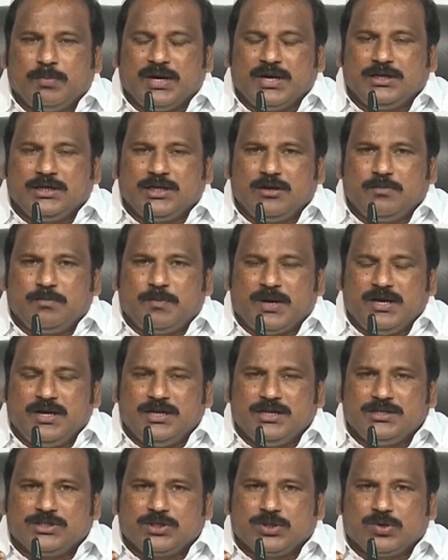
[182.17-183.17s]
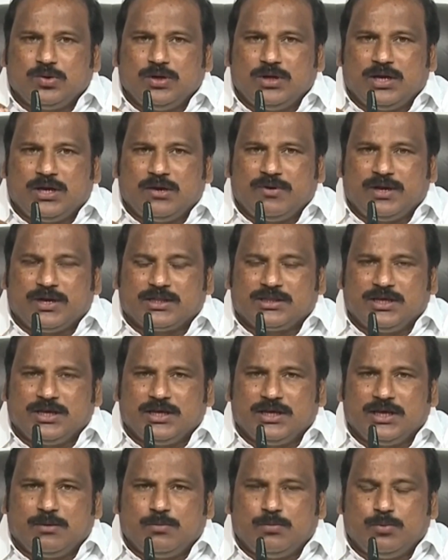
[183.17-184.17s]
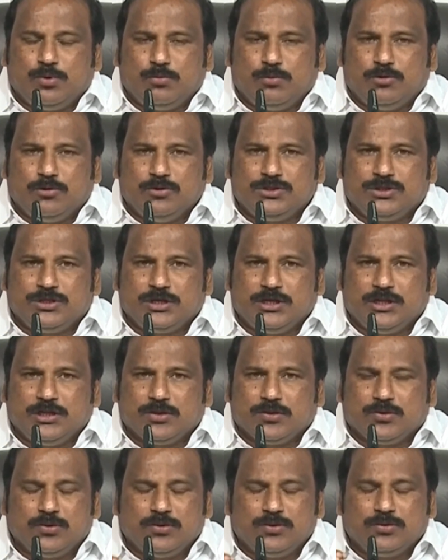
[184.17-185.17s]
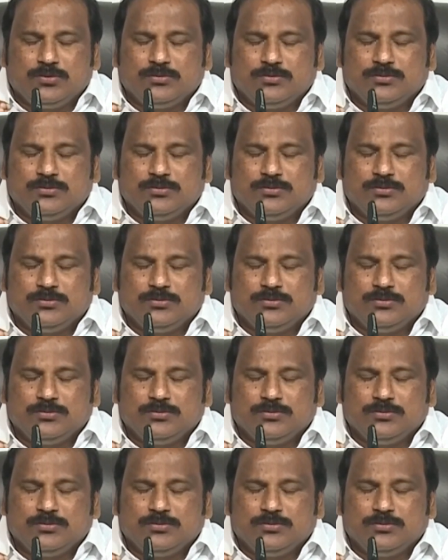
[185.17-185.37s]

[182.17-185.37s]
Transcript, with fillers: పంటలు పండించకుండా వ్యర్థంగా భూములు ఉంచినందుకు